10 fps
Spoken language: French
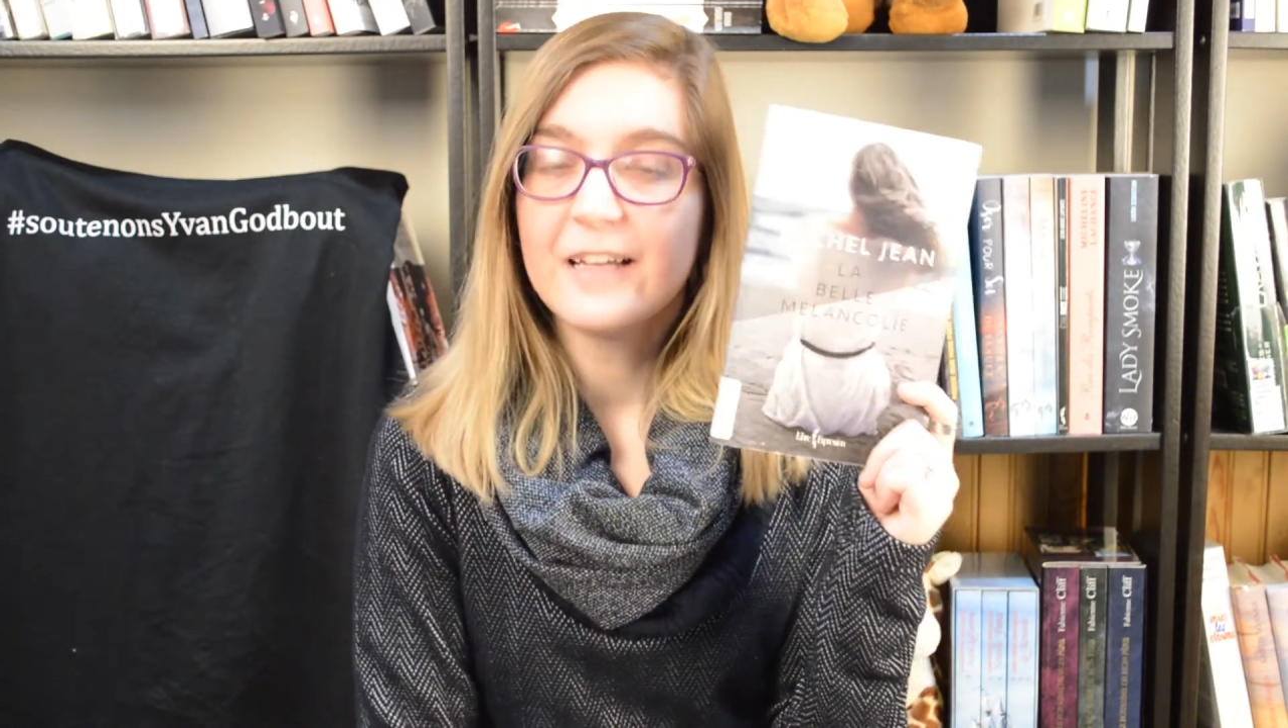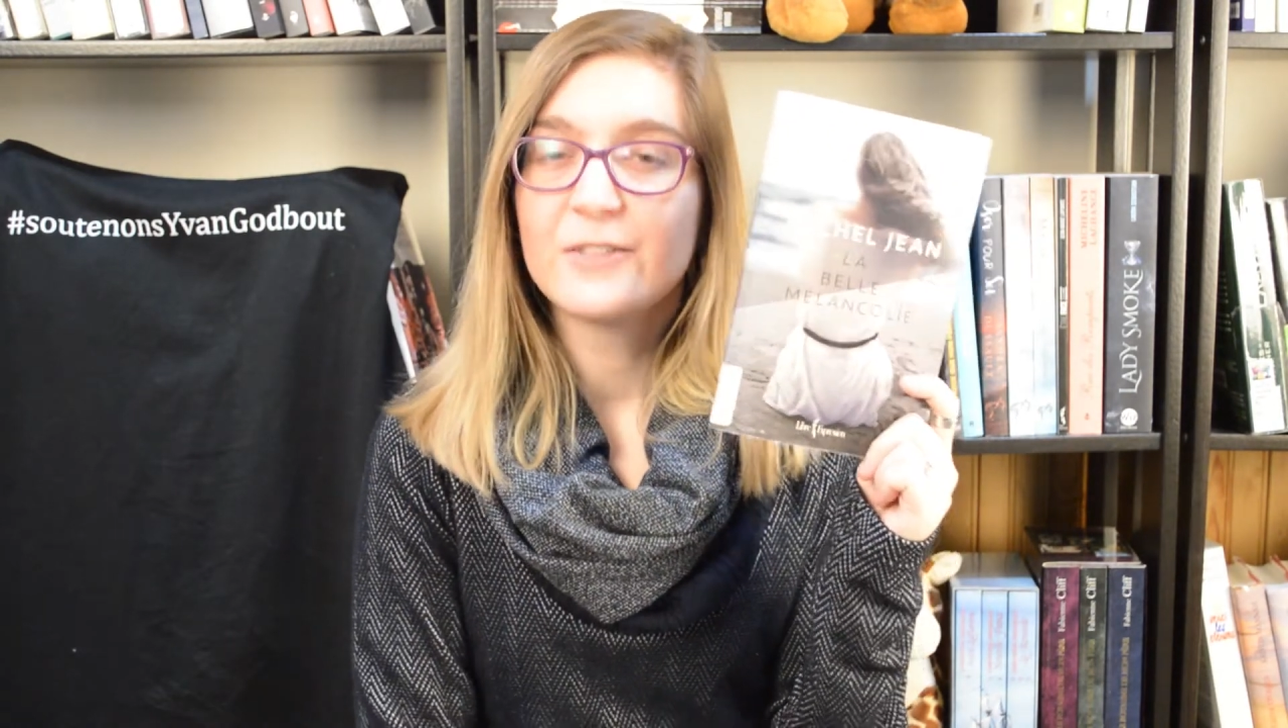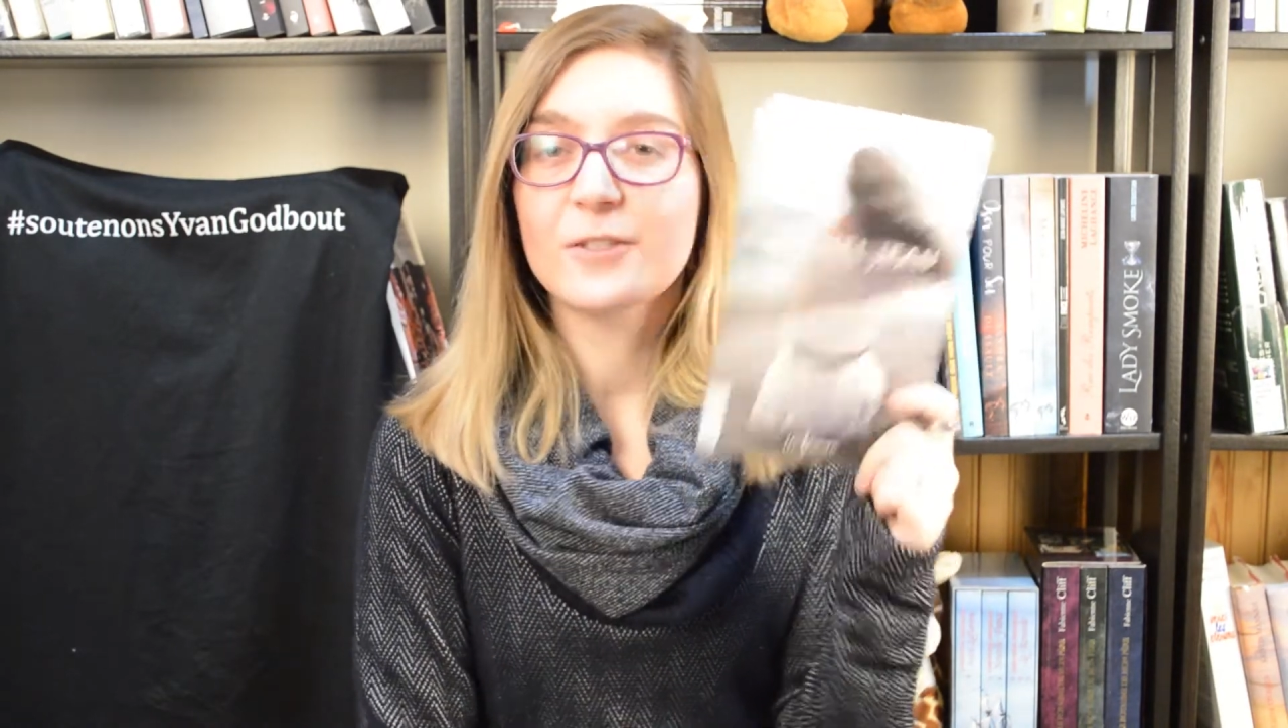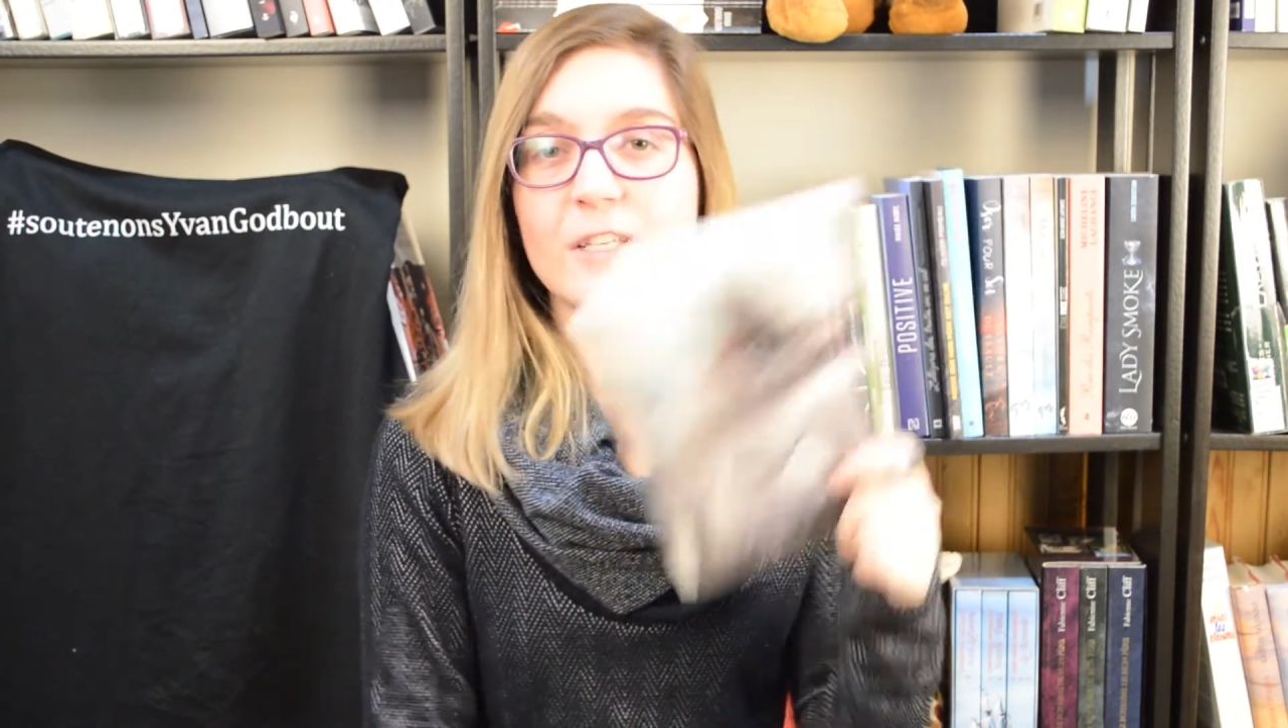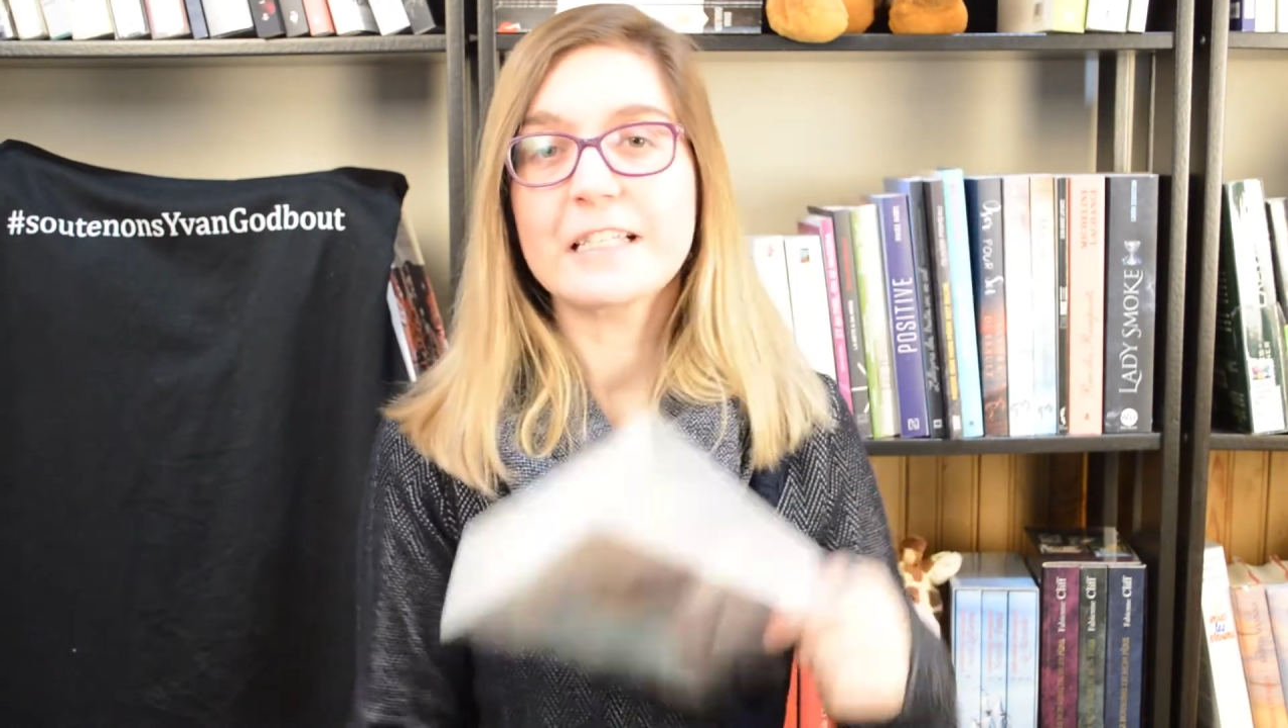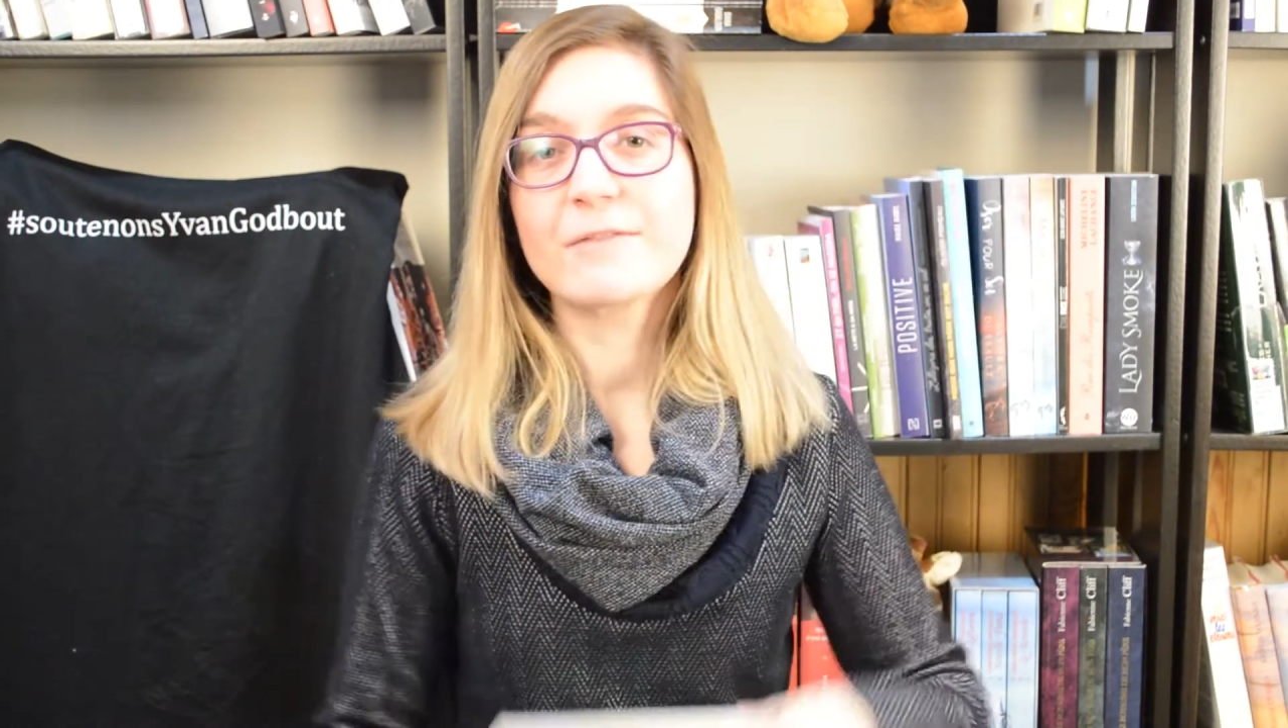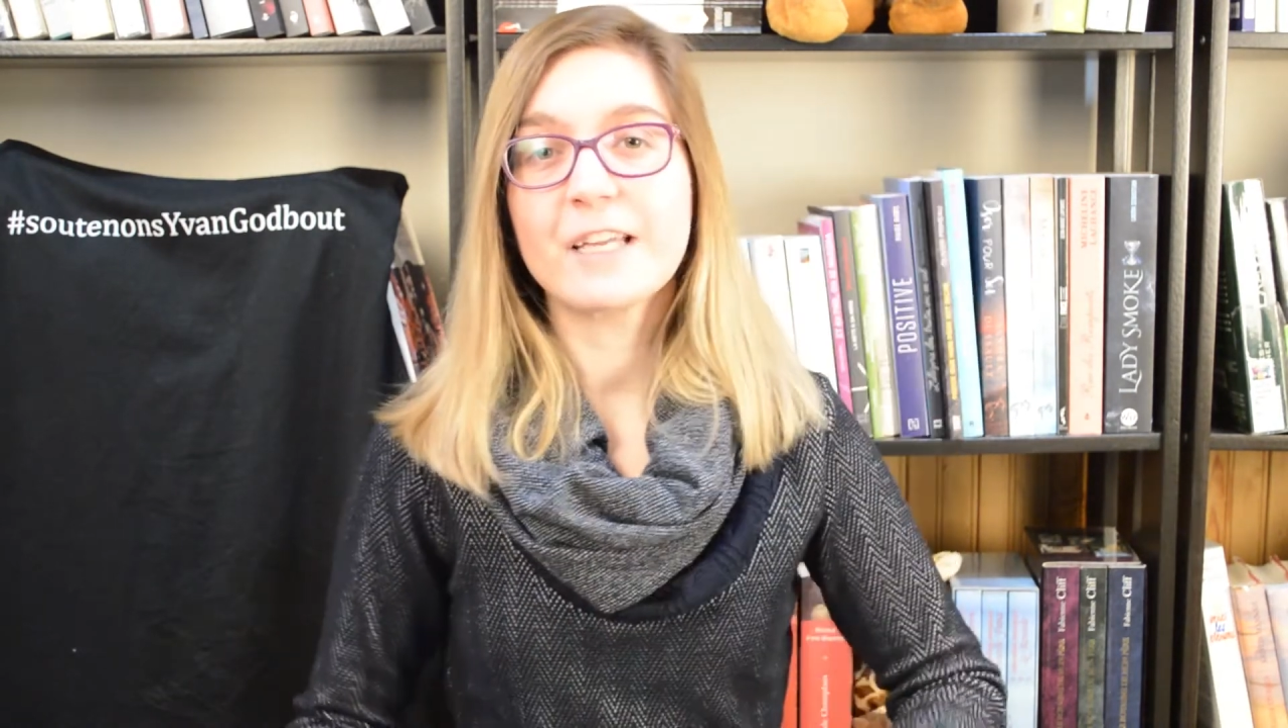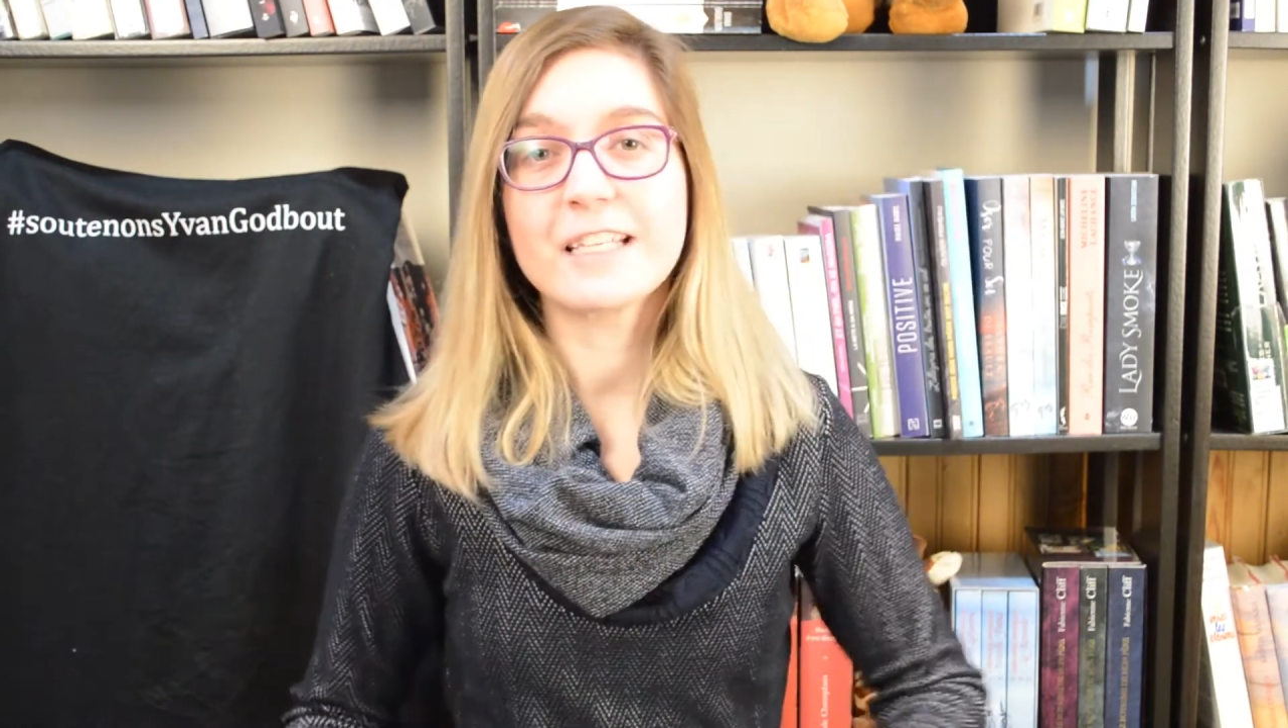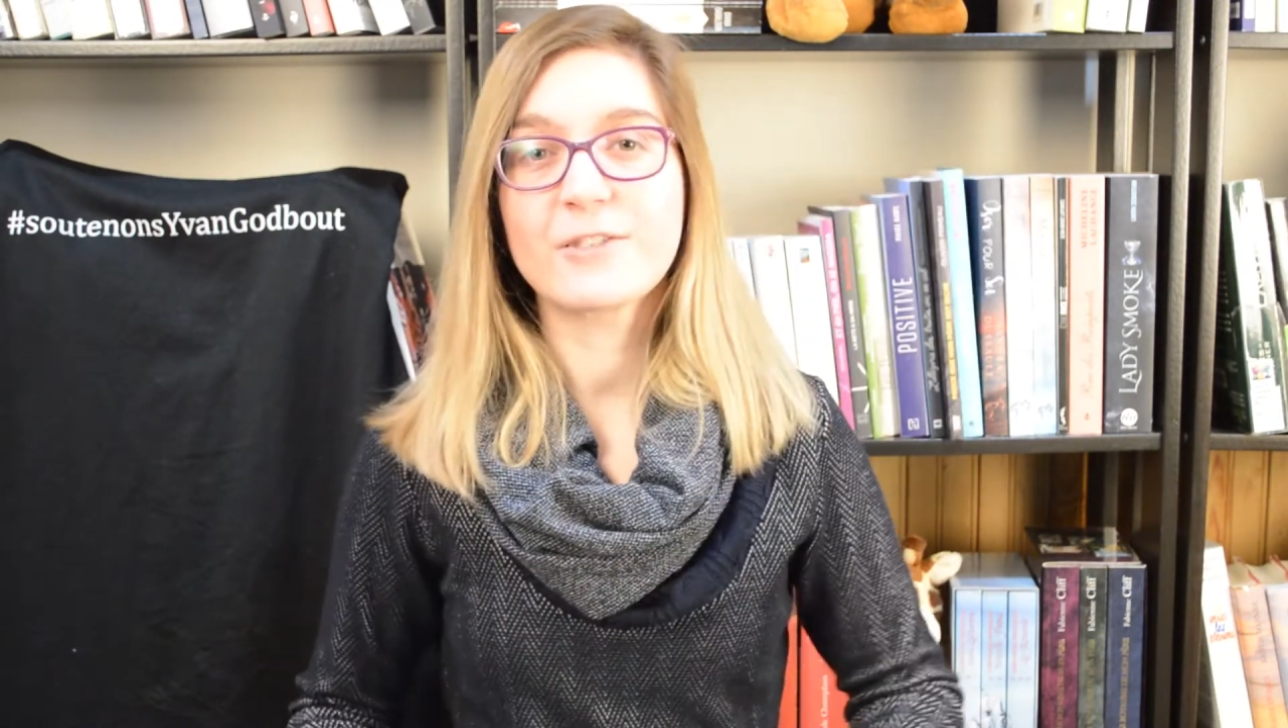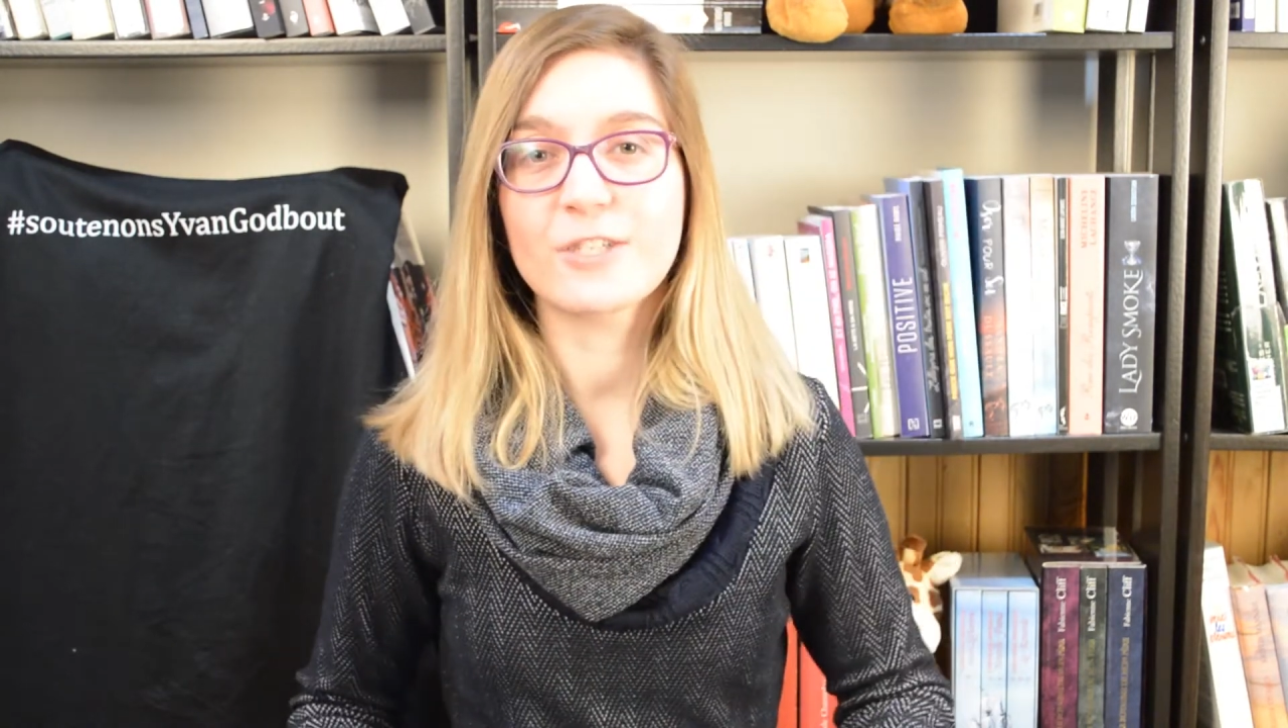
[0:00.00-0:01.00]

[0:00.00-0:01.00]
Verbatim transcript: Sur ce, si vous avez des